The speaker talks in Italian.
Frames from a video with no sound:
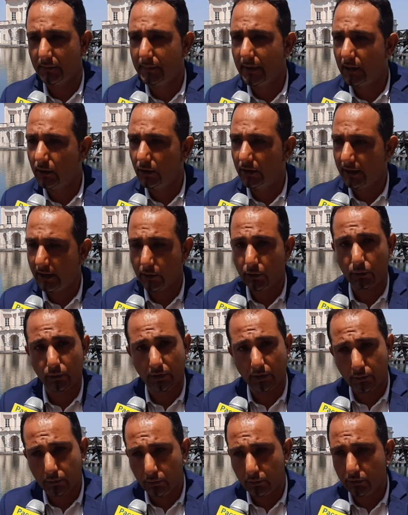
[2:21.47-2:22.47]
Bagoli
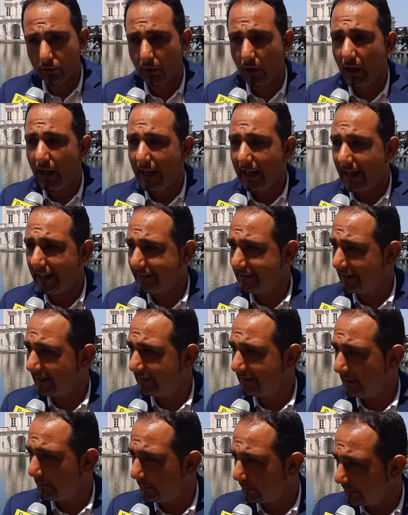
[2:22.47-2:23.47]
racchiude tutto, ha
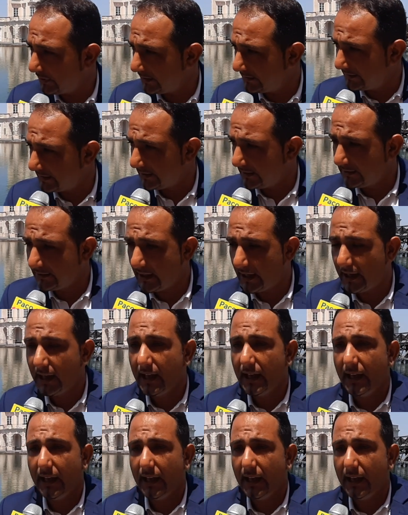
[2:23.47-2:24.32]
tante potenzialità